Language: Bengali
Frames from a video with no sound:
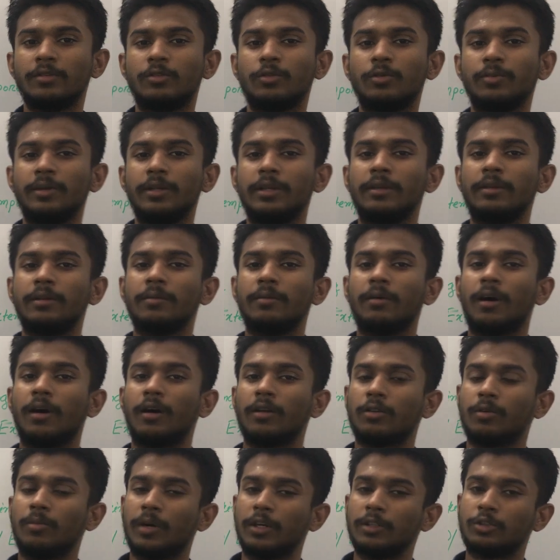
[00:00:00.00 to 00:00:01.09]
তুমি
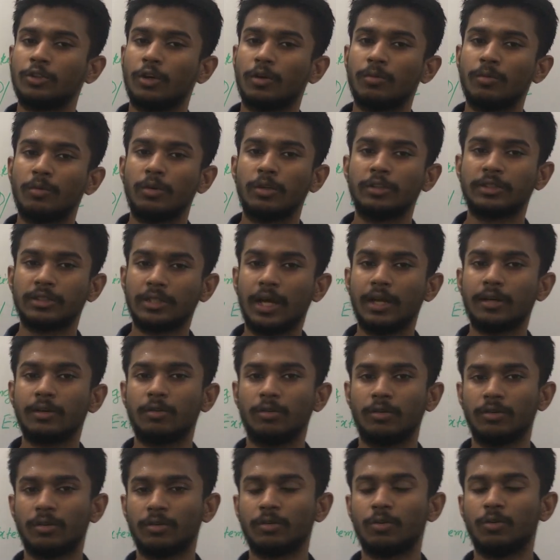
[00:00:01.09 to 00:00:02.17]
তোমার জন্মস্থান
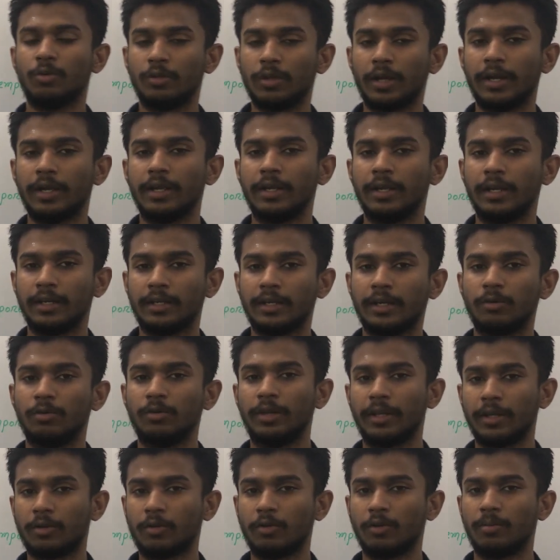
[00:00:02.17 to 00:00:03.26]
কোথায় এটা
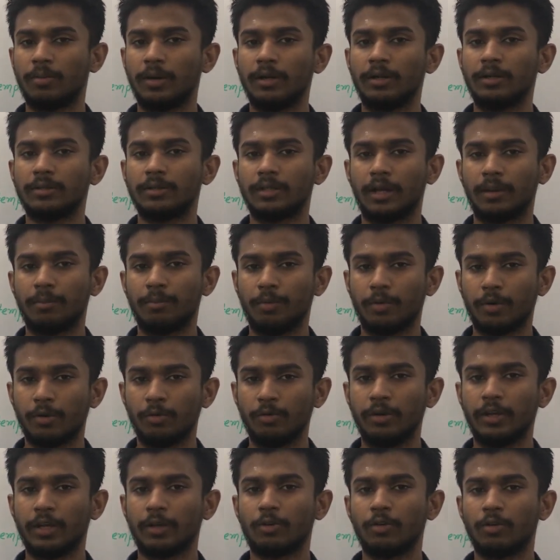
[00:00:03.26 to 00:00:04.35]
উল্লেখ করবা তারপরে
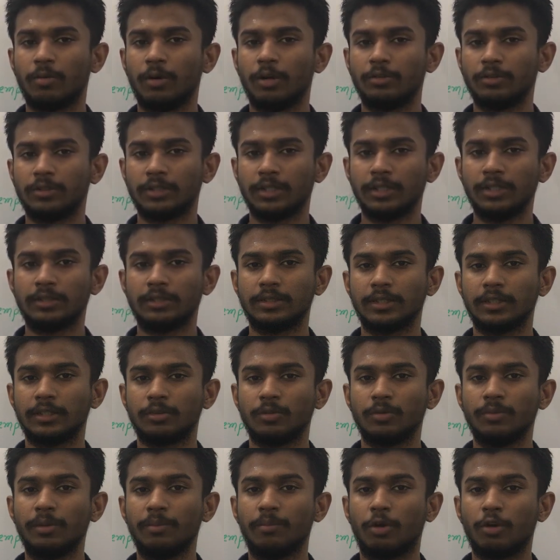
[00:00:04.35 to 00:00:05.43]
উল্লেখ করবা হচ্ছে যে
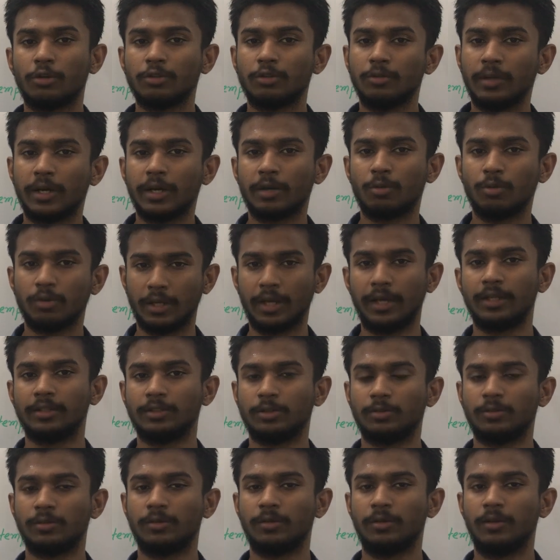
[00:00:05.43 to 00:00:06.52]
তুমি বর্তমানে কোথায়
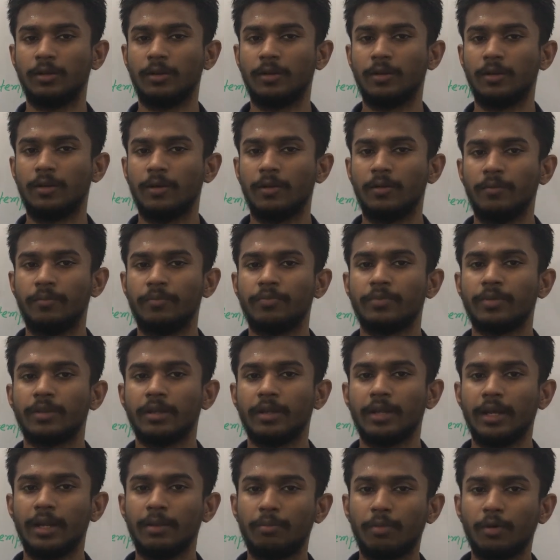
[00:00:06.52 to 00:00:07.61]
আছো
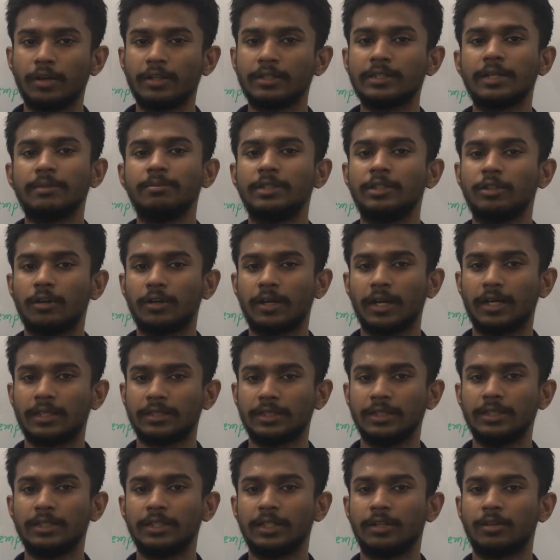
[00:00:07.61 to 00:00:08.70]
এরপরে যে বিষয়টা
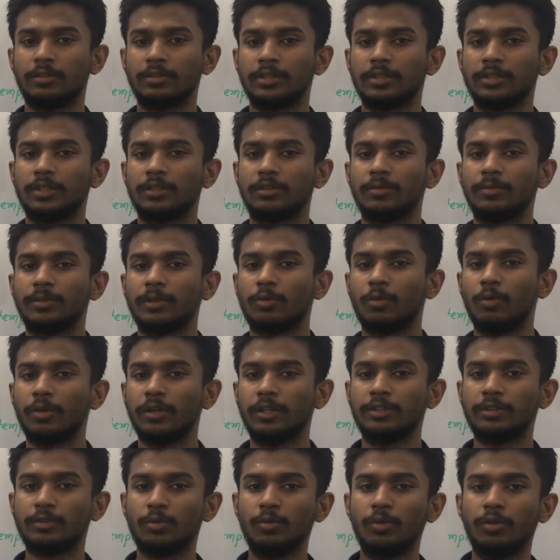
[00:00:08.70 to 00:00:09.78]
আসে সেটা হচ্ছে যে তুমি কোন
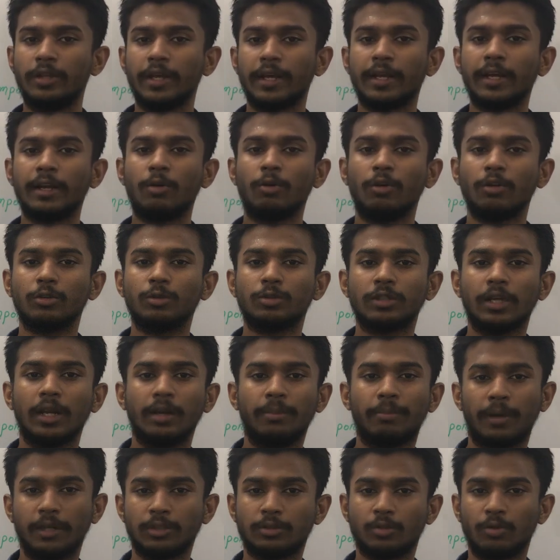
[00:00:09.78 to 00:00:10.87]
স্কুল থেকে কত সালে
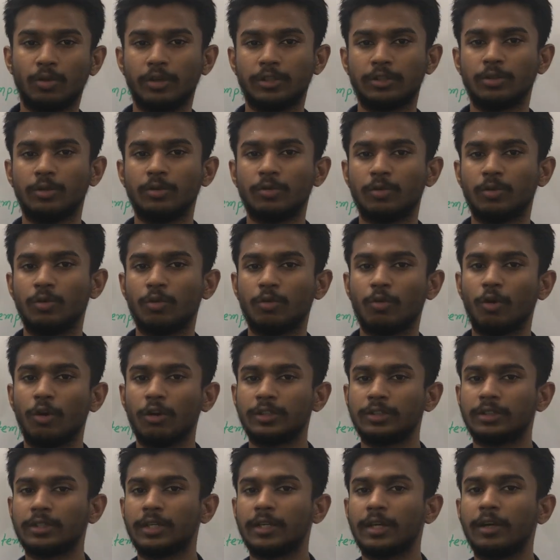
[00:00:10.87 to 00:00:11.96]
পাশ করেছো কোন
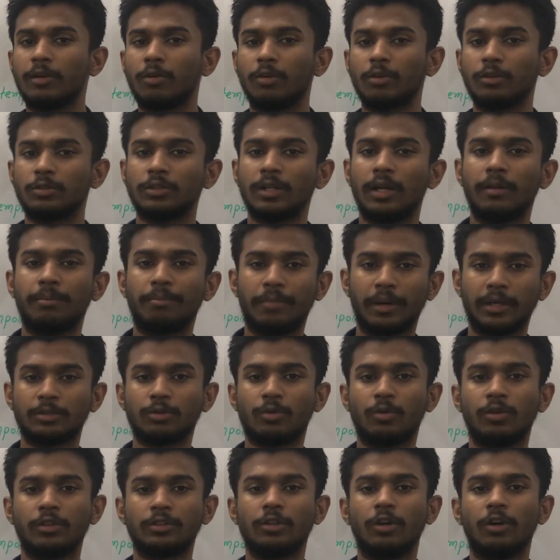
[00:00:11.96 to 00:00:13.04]
কলেজ থেকে কত সালে পাশ
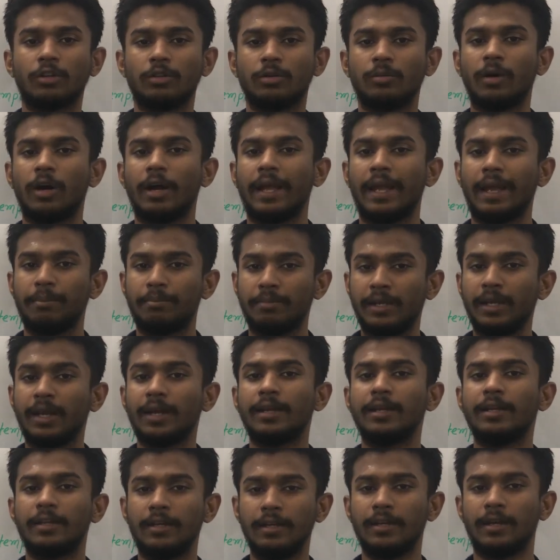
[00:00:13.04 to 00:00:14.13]
করেছো অথবা
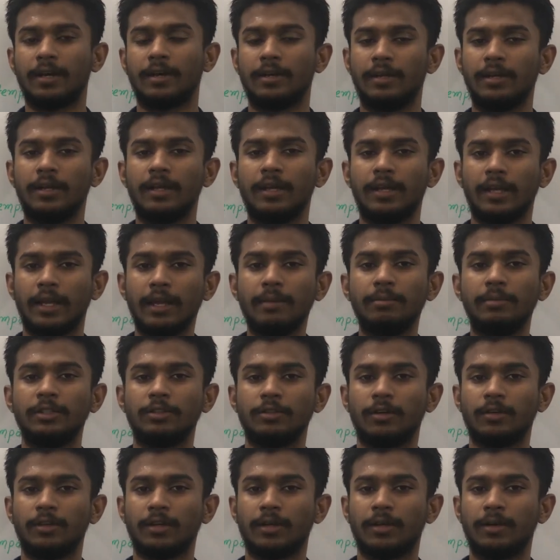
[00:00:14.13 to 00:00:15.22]
অ্যাপিয়ারিং কিনা এই
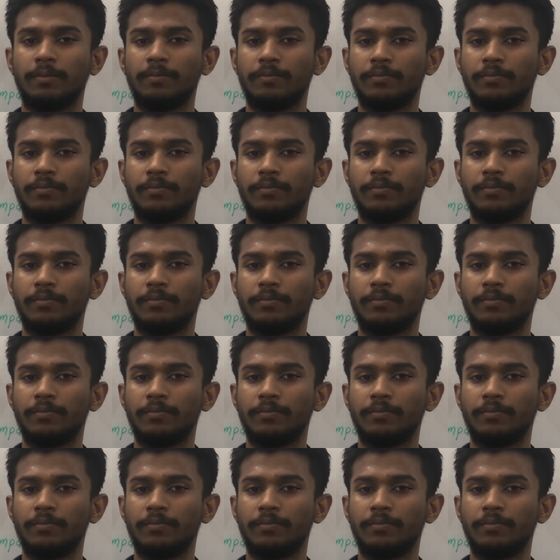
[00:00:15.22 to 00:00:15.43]
বিষয়টা